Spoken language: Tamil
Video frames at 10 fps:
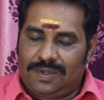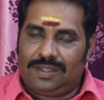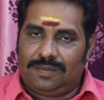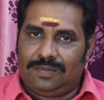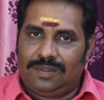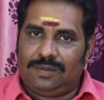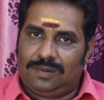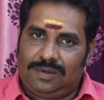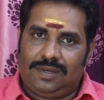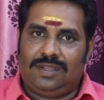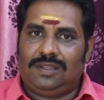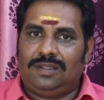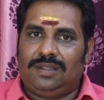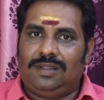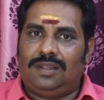பாதம் தொட்டு
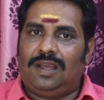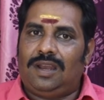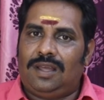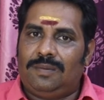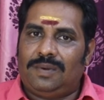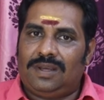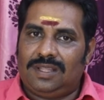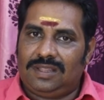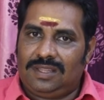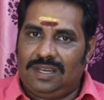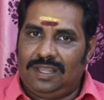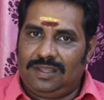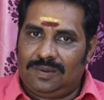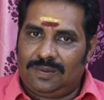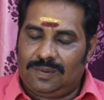நாலாம் பாதத்தில்
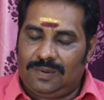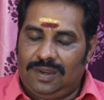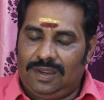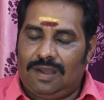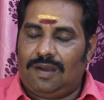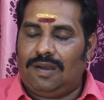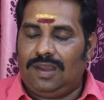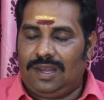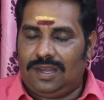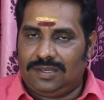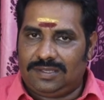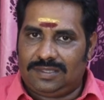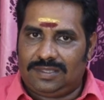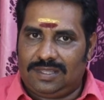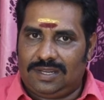இயங்கக்கூடிய ஆயுள்
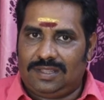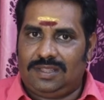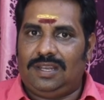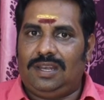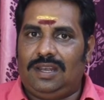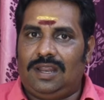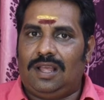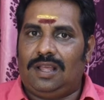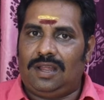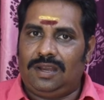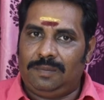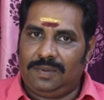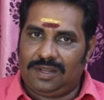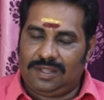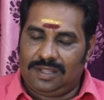நட்சத்திரத்தில் ஆண்
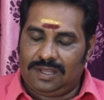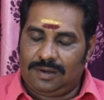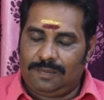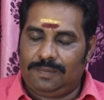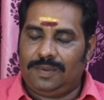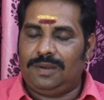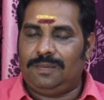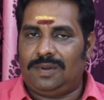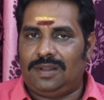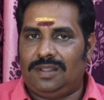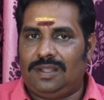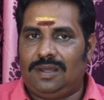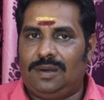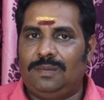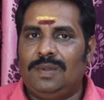பிறந்தாலும் பெண்
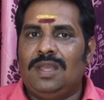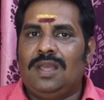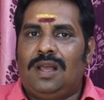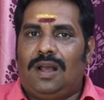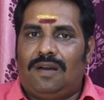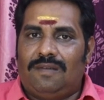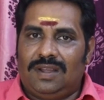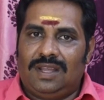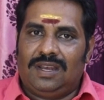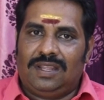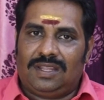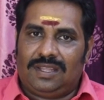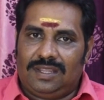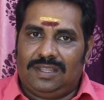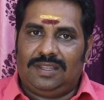பிறந்தாலும்
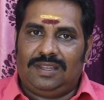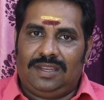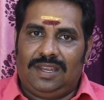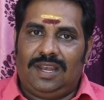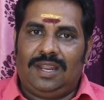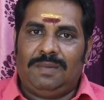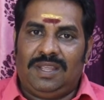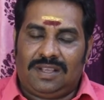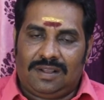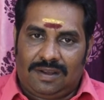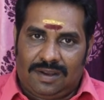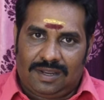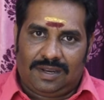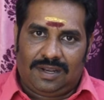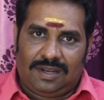அவங்களுக்கு இளமை
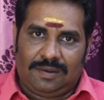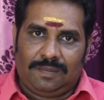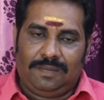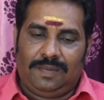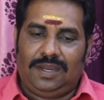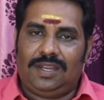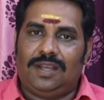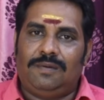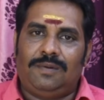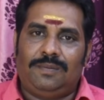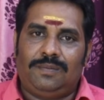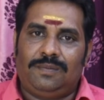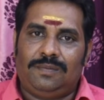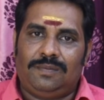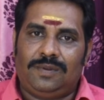காலங்கள் மிகவும்
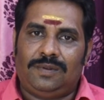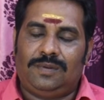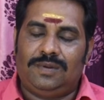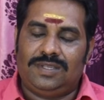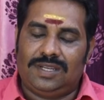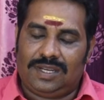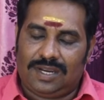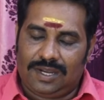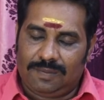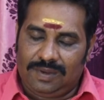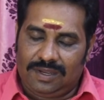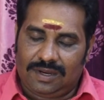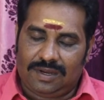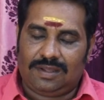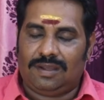கொஞ்சம்
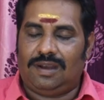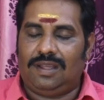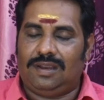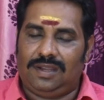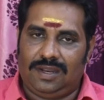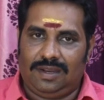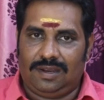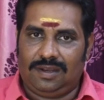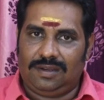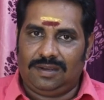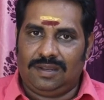கடுமையான காலகட்டங்கள்